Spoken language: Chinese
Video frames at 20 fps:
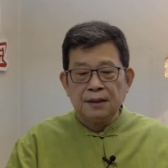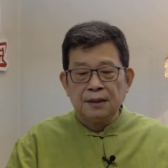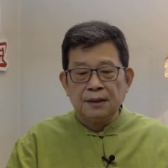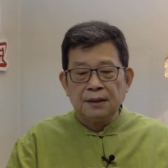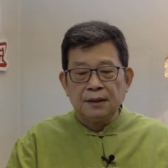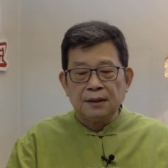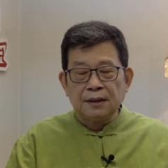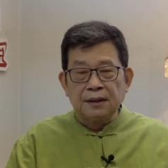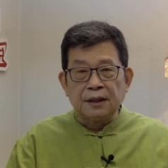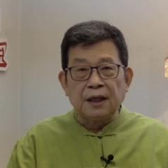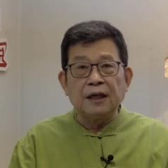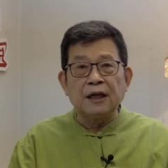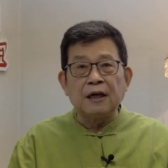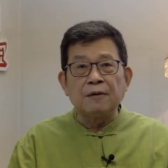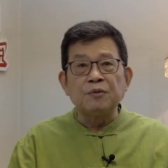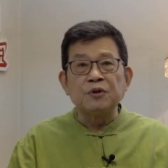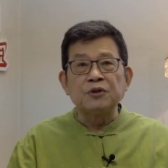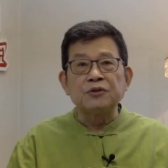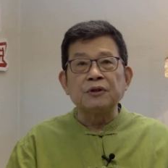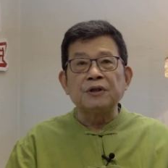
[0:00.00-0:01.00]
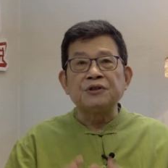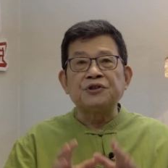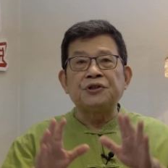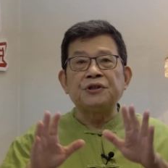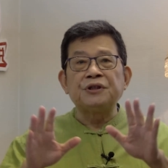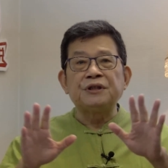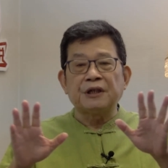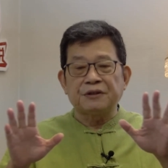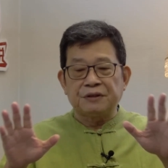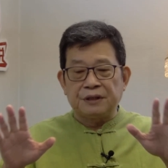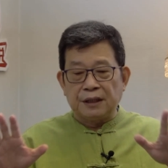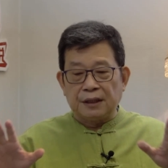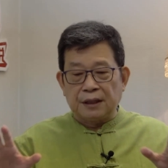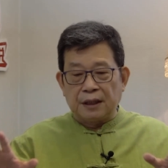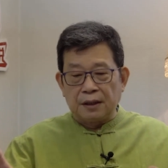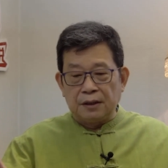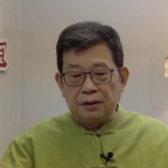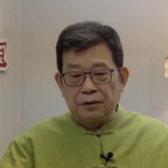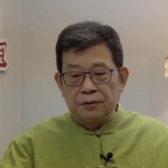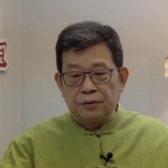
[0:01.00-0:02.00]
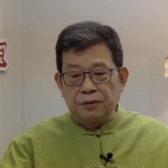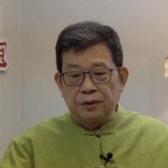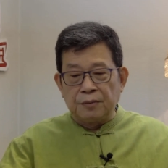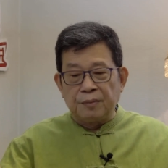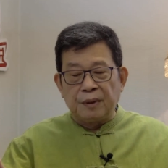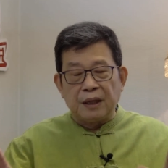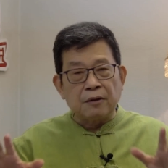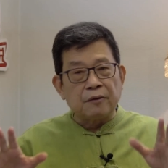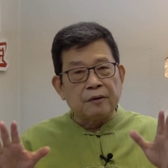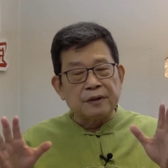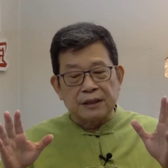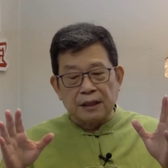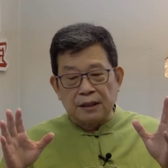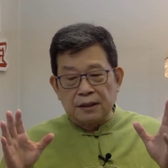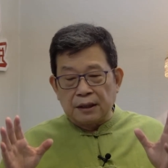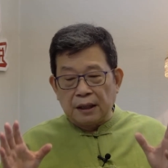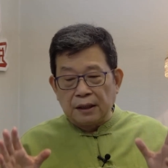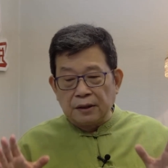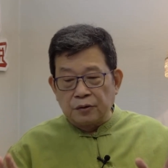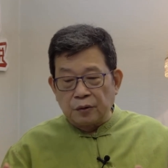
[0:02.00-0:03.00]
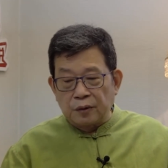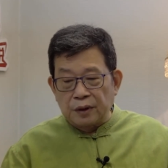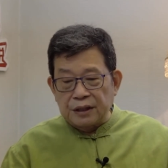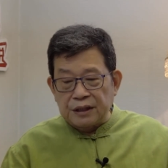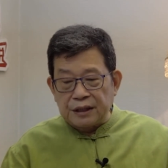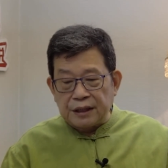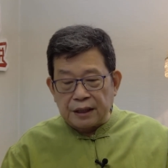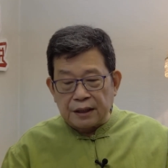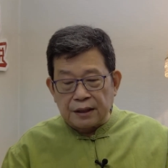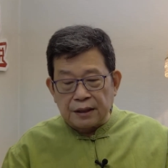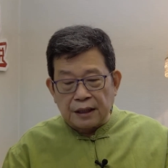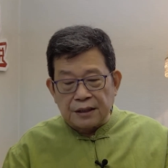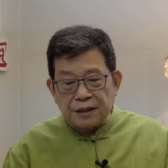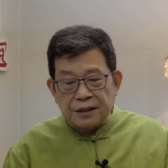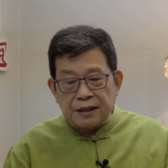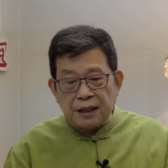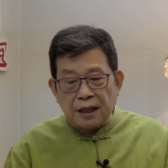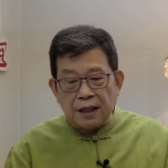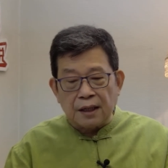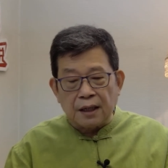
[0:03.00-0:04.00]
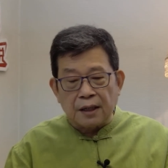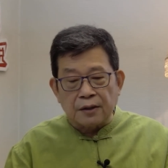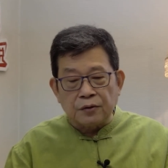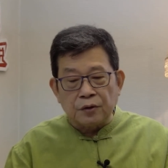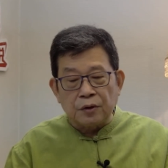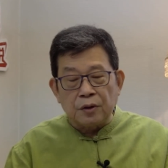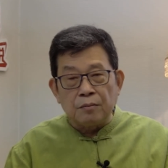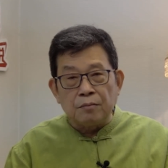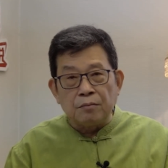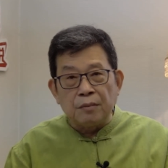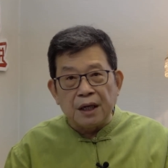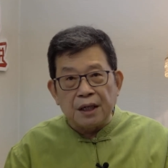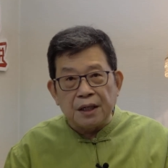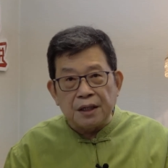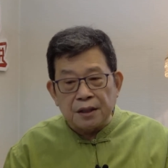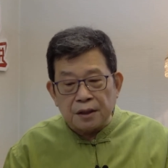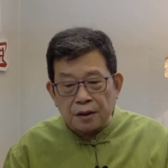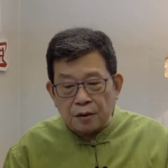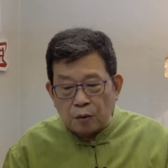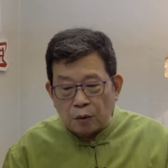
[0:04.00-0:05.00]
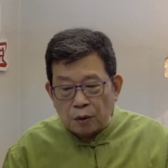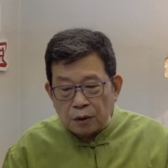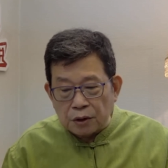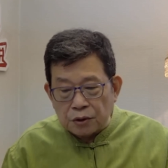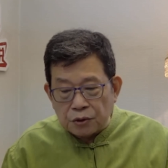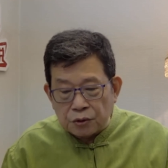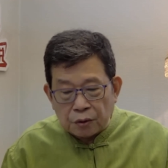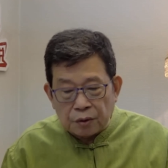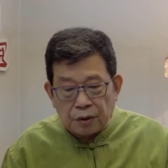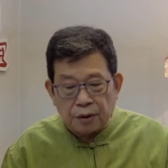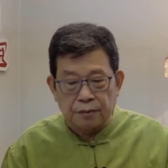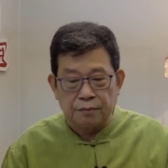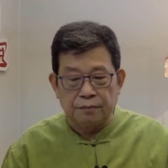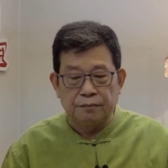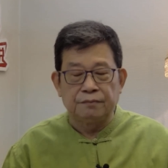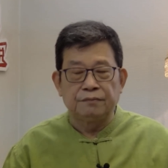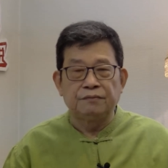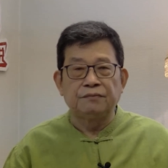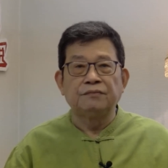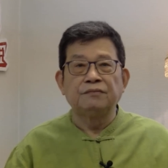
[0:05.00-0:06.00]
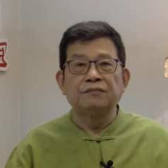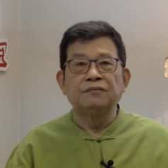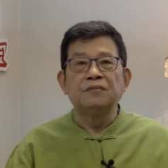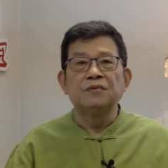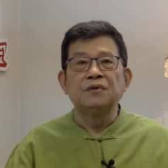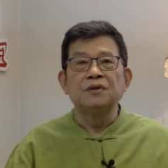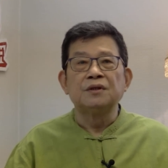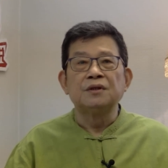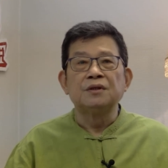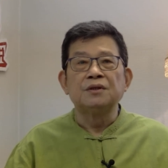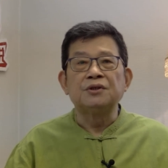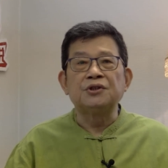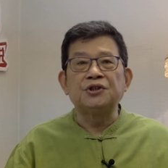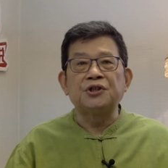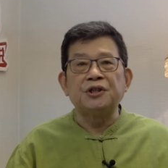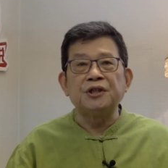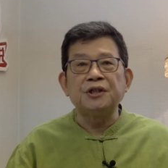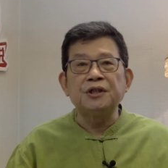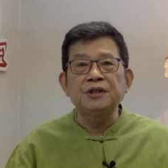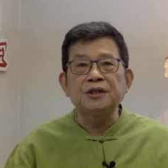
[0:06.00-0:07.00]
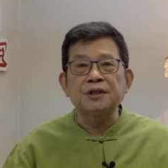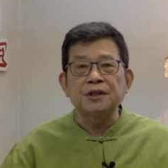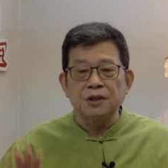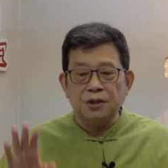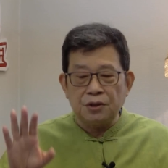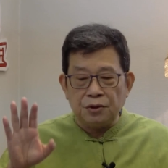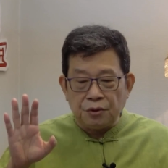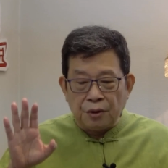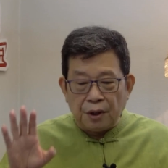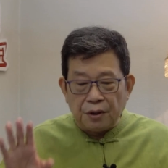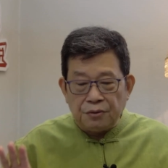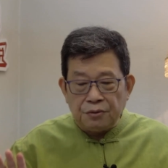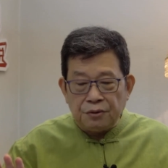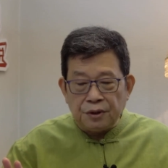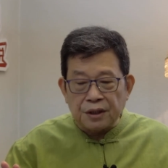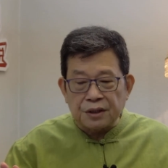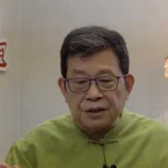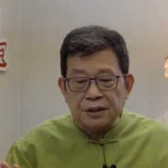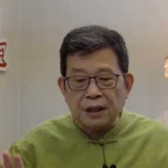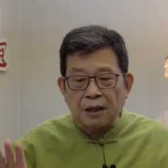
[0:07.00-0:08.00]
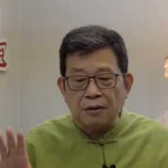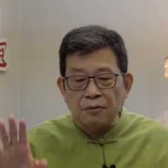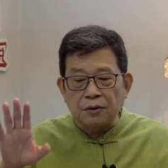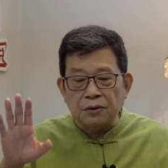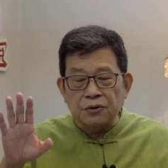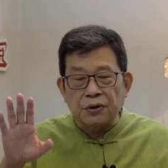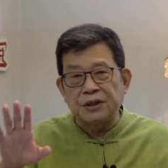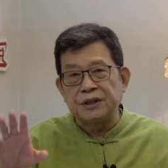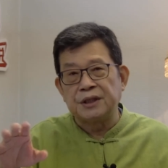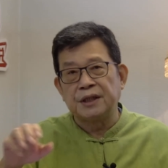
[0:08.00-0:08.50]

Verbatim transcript: 特朗普说要取消香港优惠，美国会挣更多的钱，但香港对美国的作用，其实远远超过赚钱。